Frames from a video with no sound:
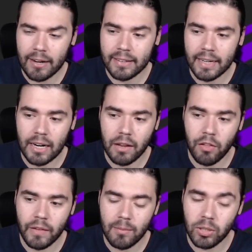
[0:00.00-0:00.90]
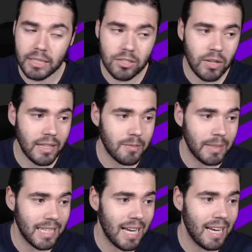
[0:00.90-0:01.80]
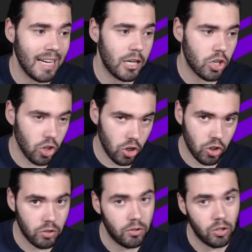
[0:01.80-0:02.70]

declaración de la muerte es una desventaja en rojo.